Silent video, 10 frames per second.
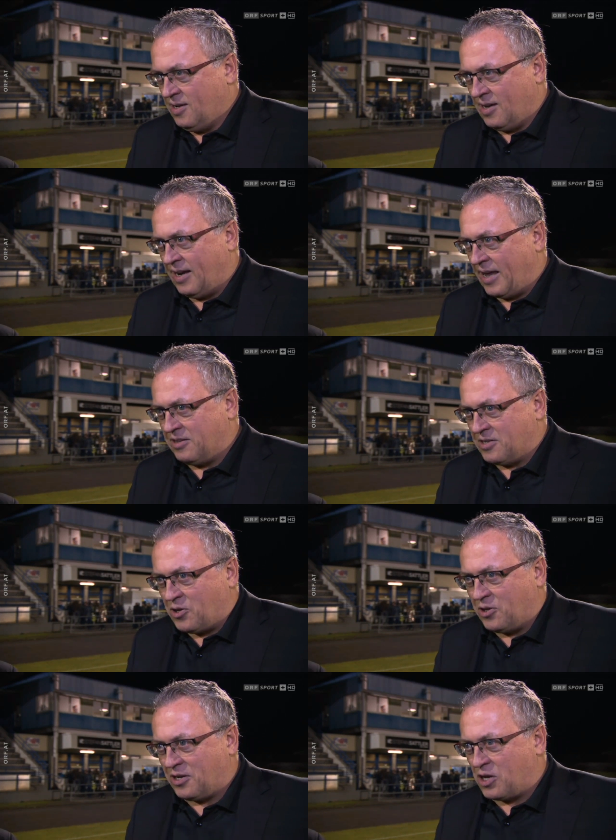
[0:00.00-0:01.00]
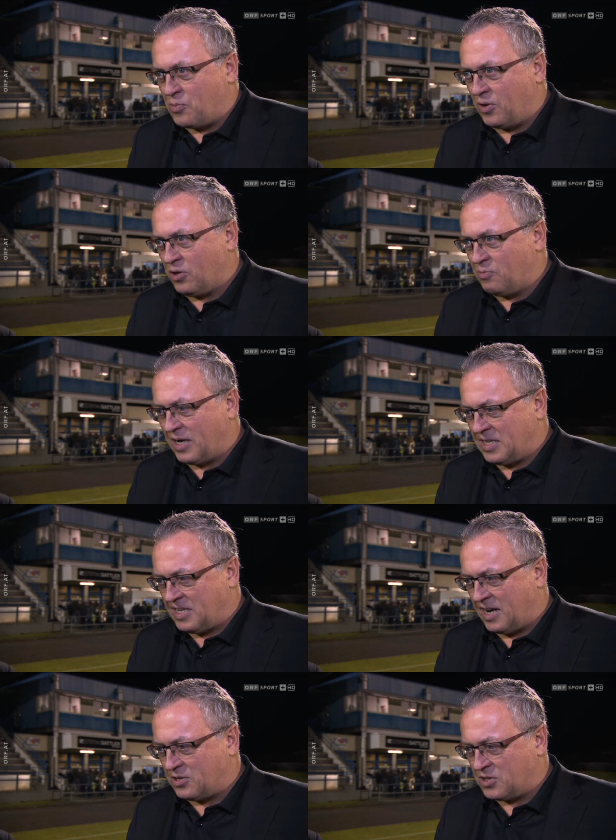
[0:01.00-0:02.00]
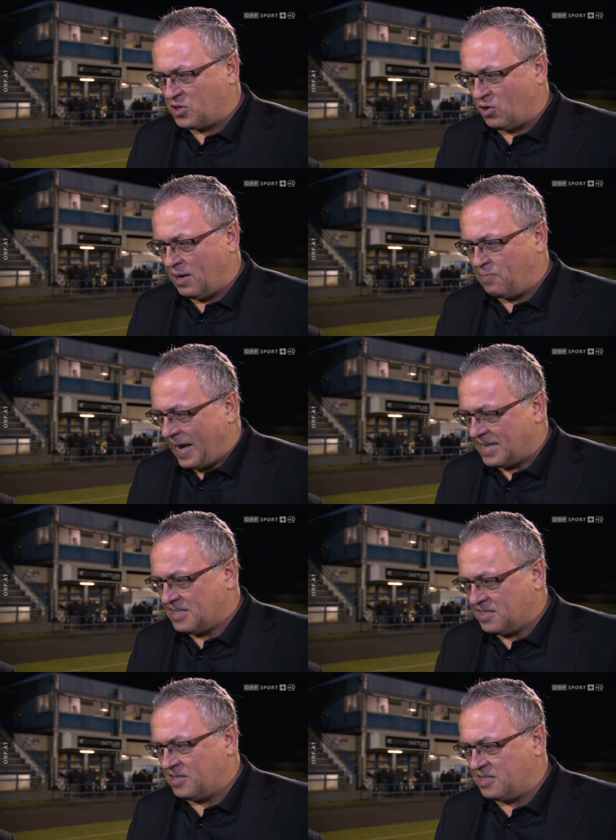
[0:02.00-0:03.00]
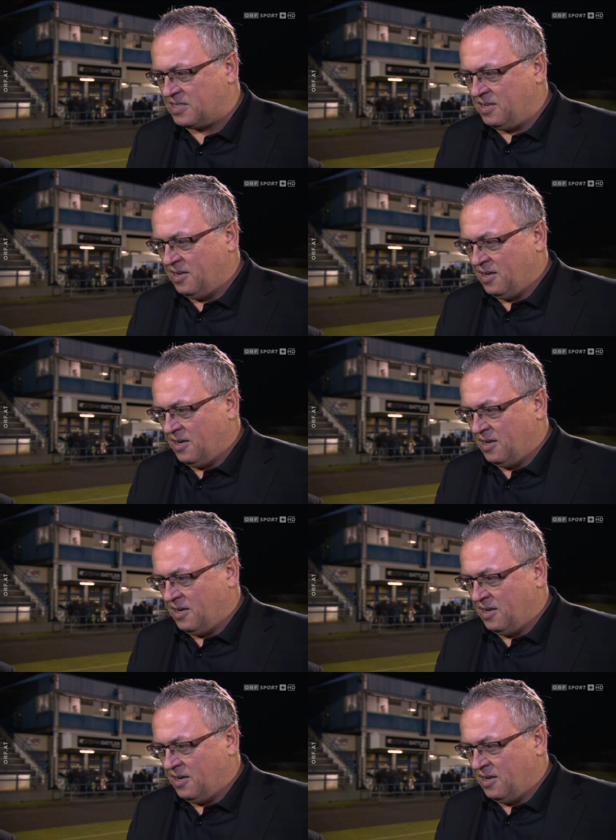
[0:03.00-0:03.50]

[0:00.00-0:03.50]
Allein das heutige Spiel hat mir gezeigt, dass da eine Basis ist,